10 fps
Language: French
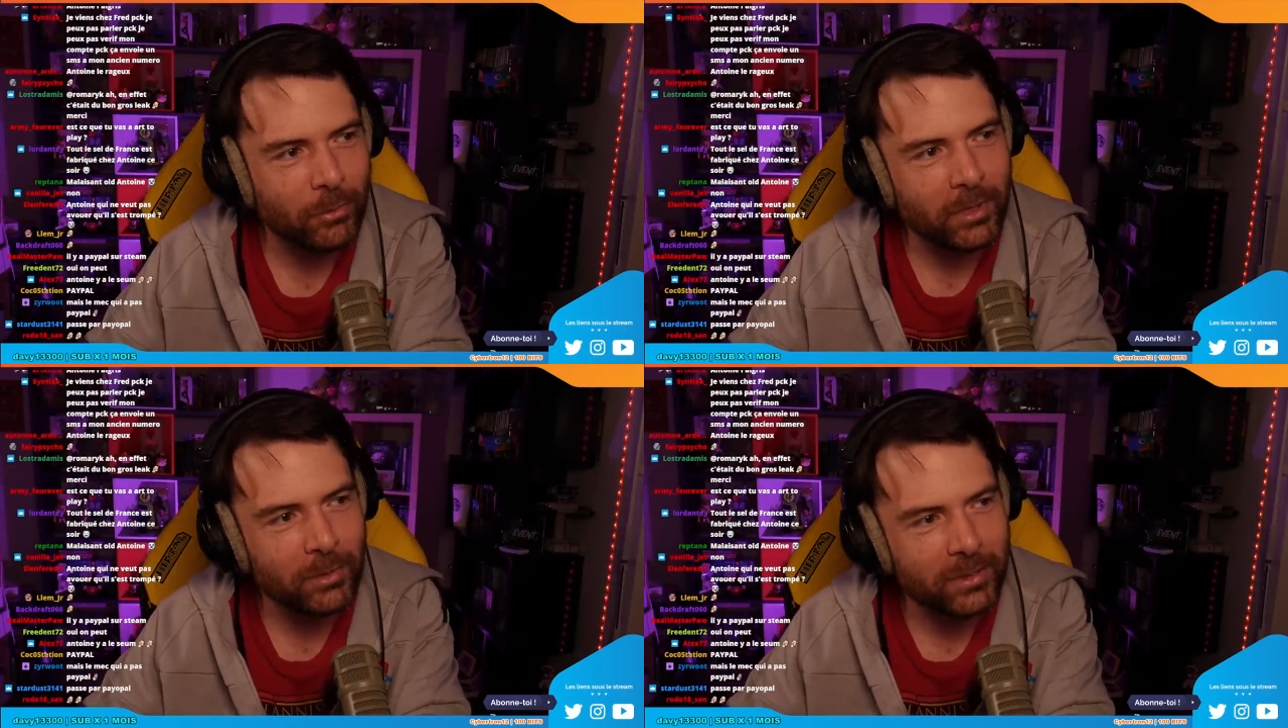
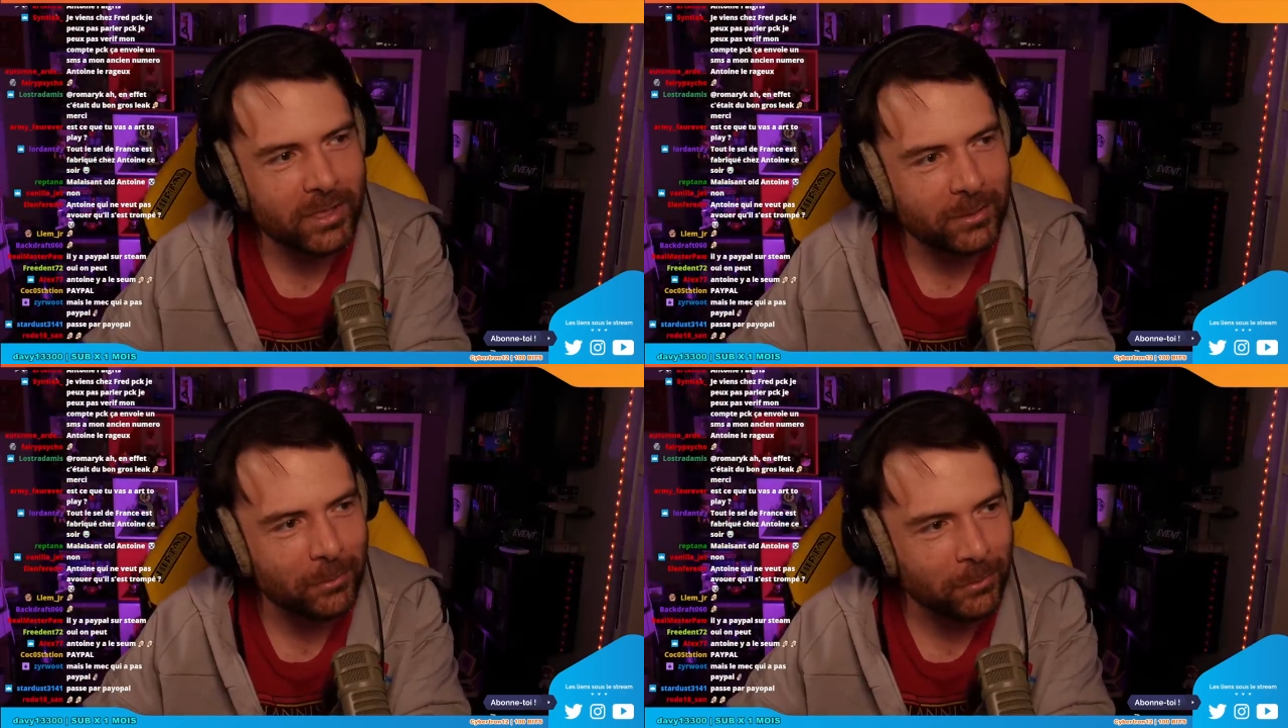pour une
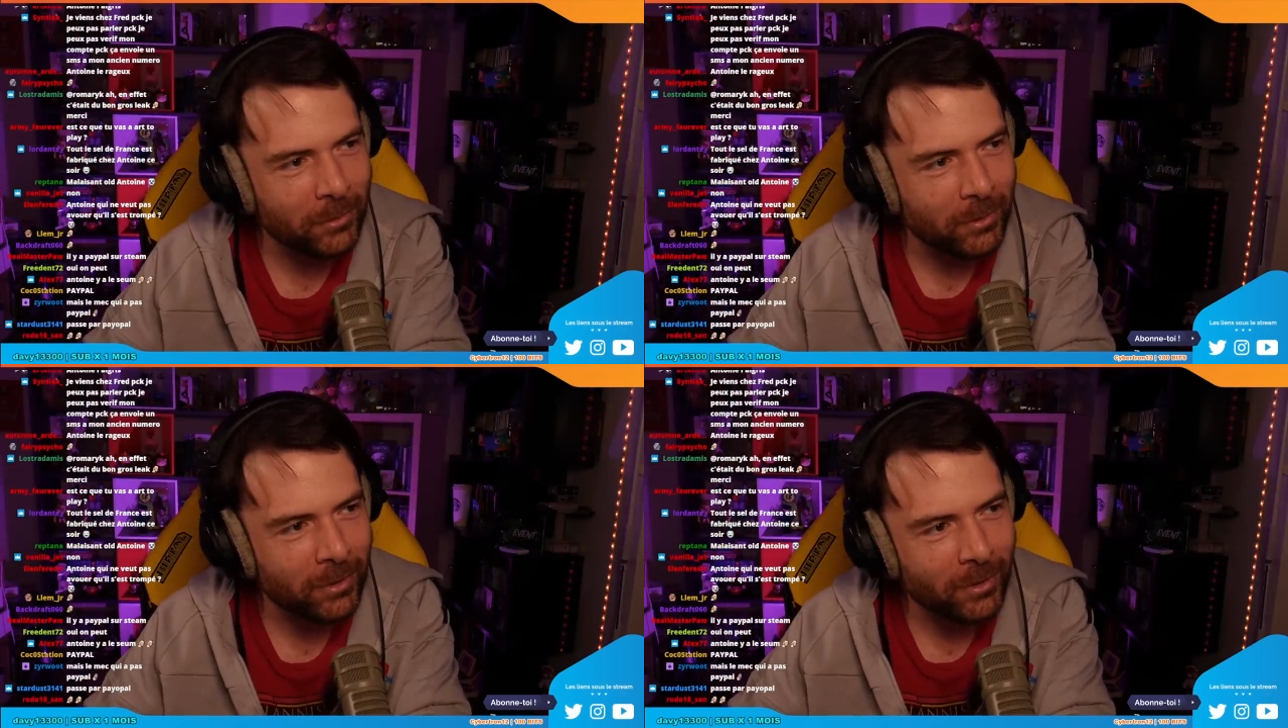
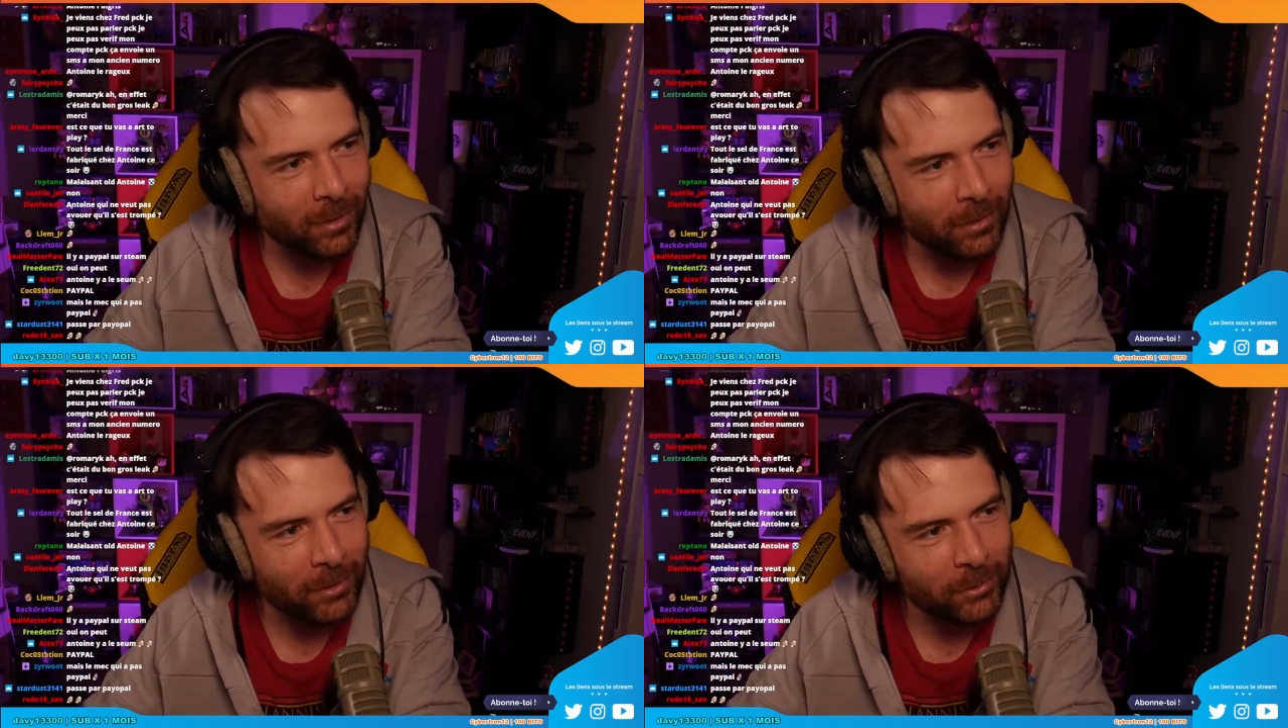association
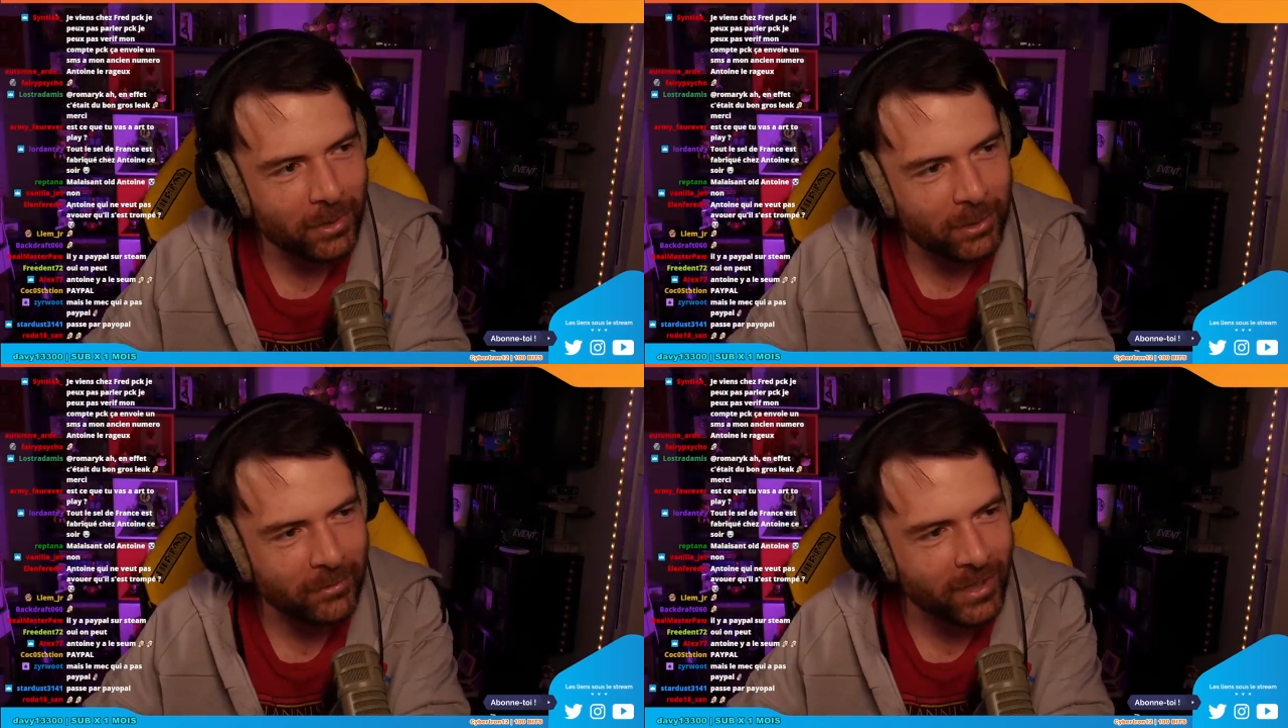euh,
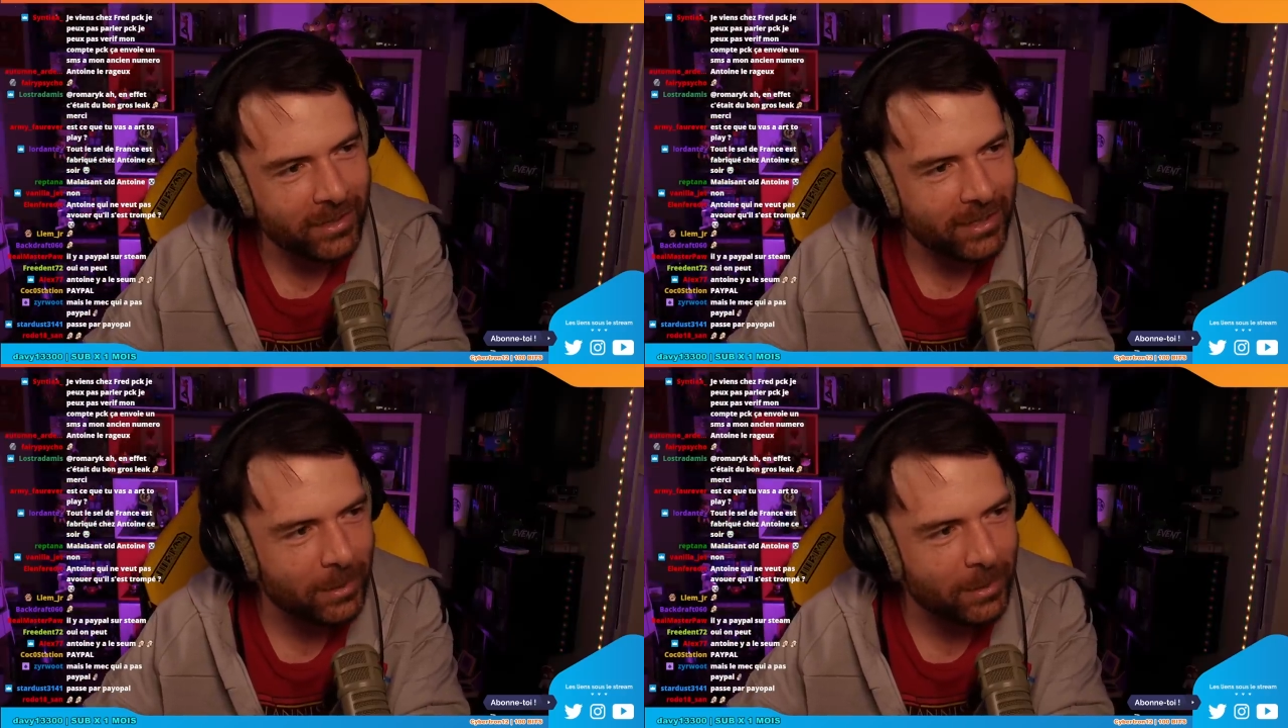sur la sauvegarde des